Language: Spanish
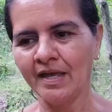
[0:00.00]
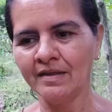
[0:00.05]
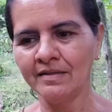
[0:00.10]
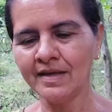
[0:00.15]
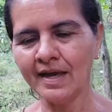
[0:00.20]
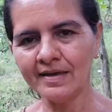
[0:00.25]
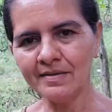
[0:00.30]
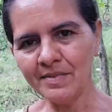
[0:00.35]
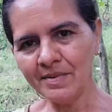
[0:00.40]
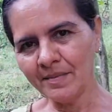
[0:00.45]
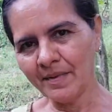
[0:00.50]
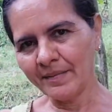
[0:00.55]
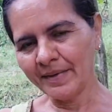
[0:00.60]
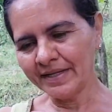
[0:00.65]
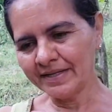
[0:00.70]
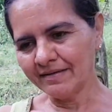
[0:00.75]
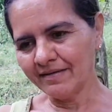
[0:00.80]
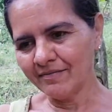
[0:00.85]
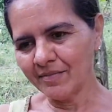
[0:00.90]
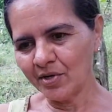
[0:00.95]
De ahí mi mamá
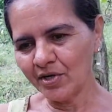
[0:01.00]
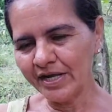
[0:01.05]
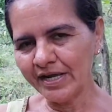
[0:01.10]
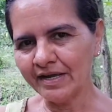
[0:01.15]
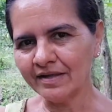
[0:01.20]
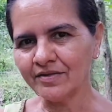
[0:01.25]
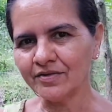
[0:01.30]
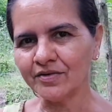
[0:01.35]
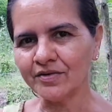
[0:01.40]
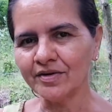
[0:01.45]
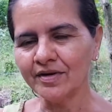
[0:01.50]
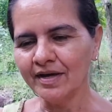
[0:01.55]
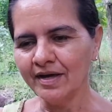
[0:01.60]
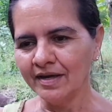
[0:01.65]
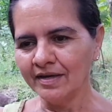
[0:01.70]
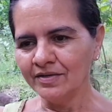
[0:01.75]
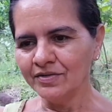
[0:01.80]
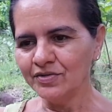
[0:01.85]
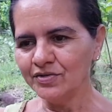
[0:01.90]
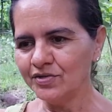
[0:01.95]
estaba moliendo.
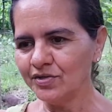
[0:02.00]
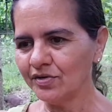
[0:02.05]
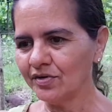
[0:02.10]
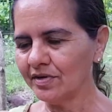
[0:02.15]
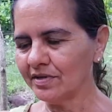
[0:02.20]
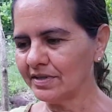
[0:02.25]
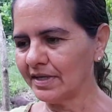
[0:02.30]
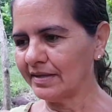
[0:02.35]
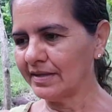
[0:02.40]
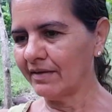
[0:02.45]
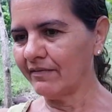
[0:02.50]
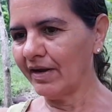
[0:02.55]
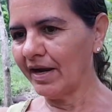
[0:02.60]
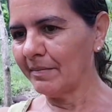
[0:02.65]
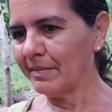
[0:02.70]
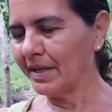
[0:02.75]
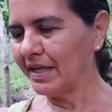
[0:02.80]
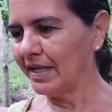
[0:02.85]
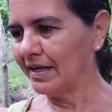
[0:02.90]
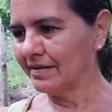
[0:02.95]
Yo trataba la
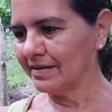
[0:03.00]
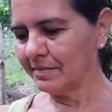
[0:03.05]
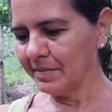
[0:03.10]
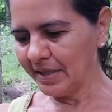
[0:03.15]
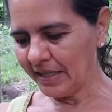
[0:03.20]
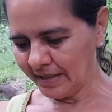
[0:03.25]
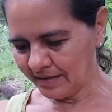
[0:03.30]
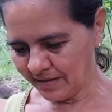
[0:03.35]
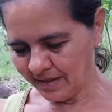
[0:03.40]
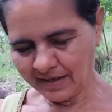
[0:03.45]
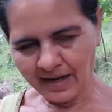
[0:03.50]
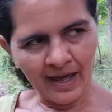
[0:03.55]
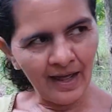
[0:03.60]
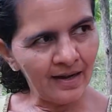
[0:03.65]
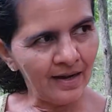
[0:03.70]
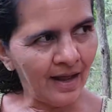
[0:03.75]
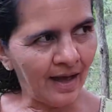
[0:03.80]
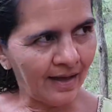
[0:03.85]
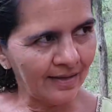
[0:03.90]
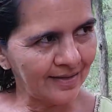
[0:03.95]
manera también de estar
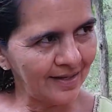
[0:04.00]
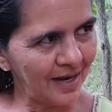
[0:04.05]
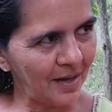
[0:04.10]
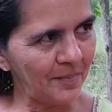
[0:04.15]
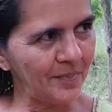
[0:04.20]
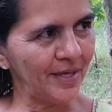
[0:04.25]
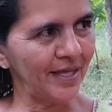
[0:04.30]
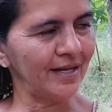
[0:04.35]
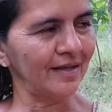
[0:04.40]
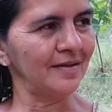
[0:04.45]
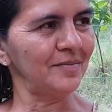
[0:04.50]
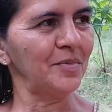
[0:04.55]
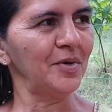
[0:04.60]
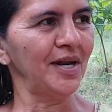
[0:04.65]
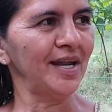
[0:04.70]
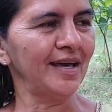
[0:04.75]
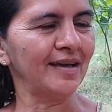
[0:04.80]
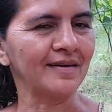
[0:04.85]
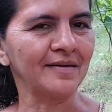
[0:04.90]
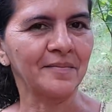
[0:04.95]
al lado de la piedra de
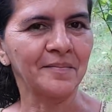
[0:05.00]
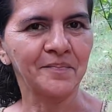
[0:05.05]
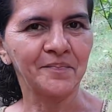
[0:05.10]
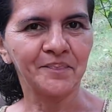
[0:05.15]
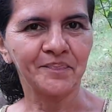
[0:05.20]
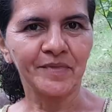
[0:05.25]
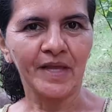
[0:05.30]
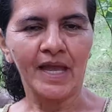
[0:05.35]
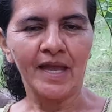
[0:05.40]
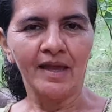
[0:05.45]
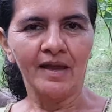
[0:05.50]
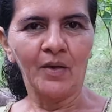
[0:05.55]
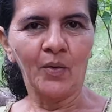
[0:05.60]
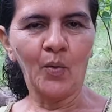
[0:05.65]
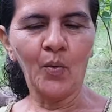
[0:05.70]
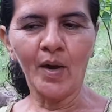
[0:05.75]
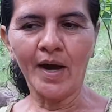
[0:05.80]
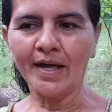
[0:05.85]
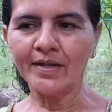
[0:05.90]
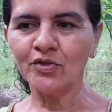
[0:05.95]
moler.
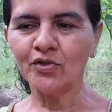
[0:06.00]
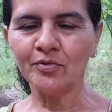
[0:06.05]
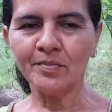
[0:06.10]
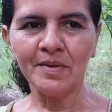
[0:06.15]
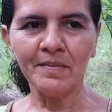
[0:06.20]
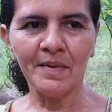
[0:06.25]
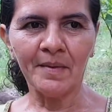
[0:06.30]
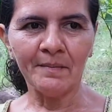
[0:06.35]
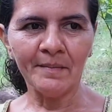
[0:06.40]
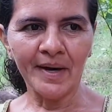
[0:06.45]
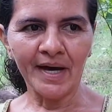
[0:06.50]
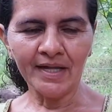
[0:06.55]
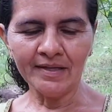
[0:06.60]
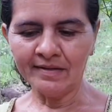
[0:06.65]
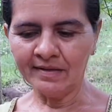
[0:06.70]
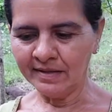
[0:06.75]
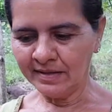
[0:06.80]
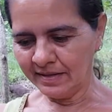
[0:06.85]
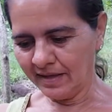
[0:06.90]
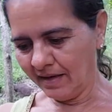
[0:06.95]
Cuando mi mamá
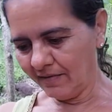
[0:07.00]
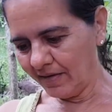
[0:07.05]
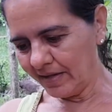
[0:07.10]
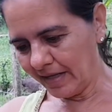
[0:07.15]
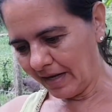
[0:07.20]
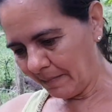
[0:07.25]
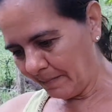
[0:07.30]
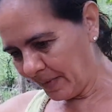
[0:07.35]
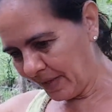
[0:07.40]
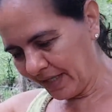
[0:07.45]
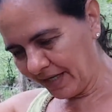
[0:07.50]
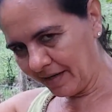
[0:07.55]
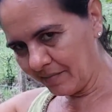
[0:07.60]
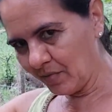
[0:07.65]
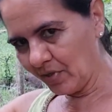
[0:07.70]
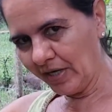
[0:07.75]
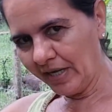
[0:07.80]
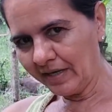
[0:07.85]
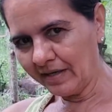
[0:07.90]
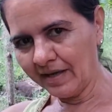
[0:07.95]
se quitaba de la piedra de
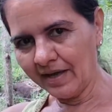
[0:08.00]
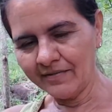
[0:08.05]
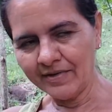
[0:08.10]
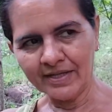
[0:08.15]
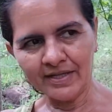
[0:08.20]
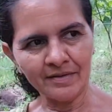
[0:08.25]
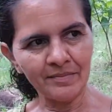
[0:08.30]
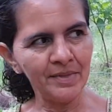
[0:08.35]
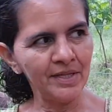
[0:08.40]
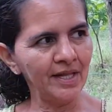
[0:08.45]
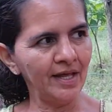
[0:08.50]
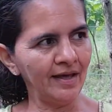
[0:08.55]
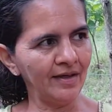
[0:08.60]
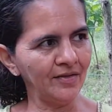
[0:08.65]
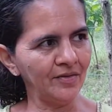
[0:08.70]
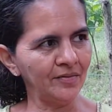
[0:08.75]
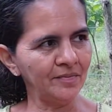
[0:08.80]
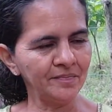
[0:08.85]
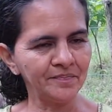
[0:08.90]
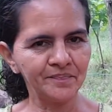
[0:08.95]
moler que ya había terminado,
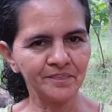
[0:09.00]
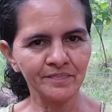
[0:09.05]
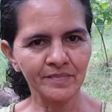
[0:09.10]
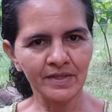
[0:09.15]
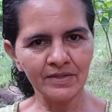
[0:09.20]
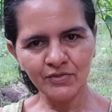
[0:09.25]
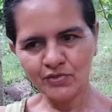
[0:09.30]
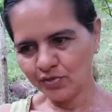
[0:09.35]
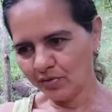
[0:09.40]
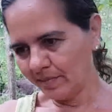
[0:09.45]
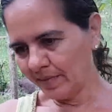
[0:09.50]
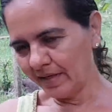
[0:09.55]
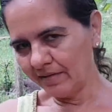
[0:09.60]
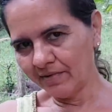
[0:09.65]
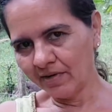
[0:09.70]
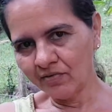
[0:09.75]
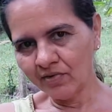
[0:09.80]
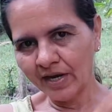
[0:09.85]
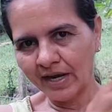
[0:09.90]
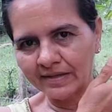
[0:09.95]
yo me
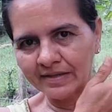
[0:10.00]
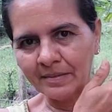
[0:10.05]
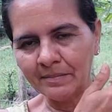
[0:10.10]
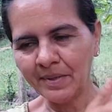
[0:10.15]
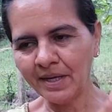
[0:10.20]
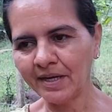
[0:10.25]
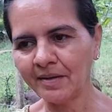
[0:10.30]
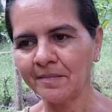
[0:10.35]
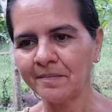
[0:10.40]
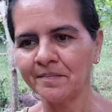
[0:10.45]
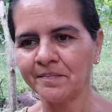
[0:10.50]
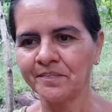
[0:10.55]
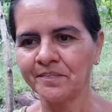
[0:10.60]
iba a jugar también.